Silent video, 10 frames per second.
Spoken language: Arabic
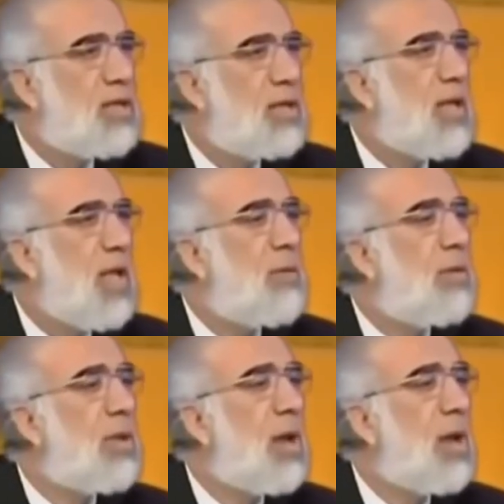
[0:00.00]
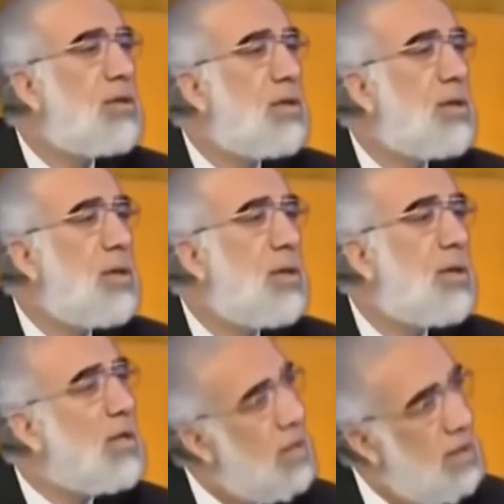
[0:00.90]
عمرو عمرو بن العاص
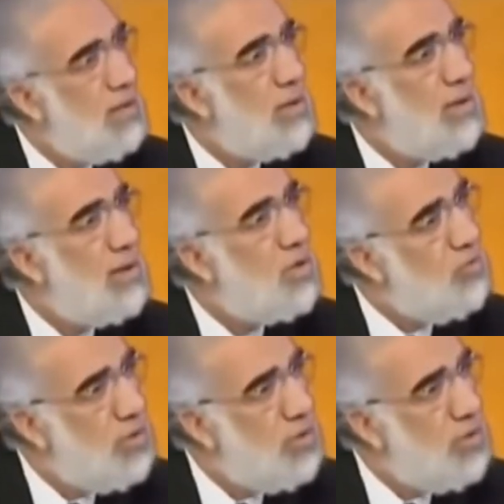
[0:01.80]
شوف لا اله الا